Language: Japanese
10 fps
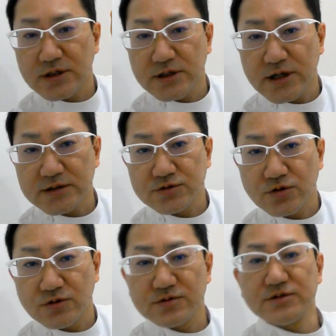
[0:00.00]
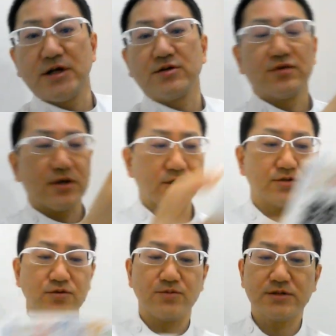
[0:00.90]
イラスト、ちらっとだけに
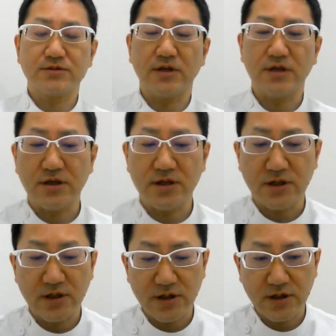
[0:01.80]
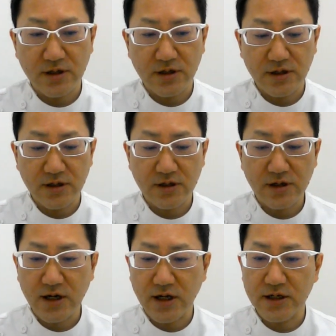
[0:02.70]
しておきます。
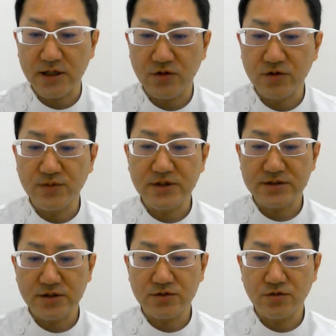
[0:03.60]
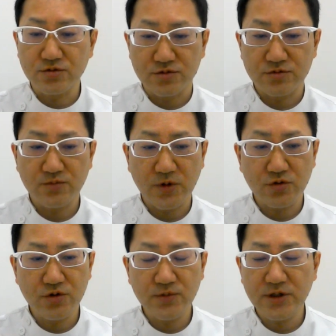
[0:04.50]
えー、書かれておりまして、すごく、まあ、
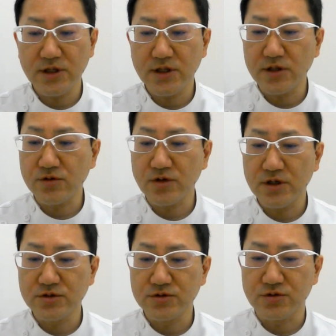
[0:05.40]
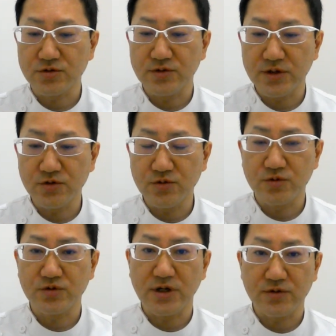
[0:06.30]
これを見ていただくと、頚椎症ってね、どういう
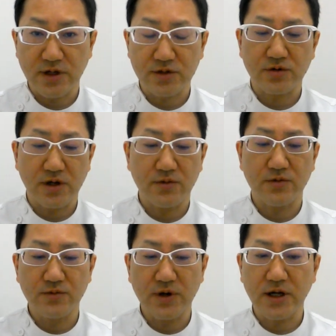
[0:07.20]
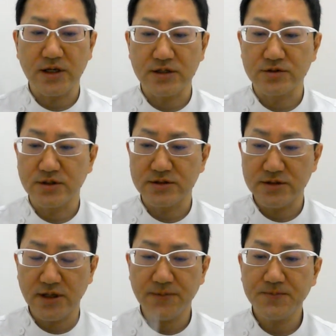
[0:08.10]
ものなのかとか、わかりやすいです
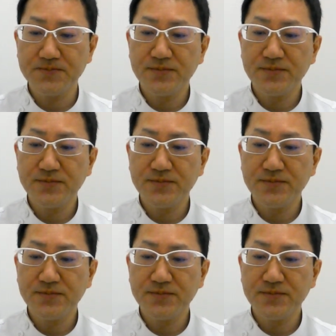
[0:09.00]
ね。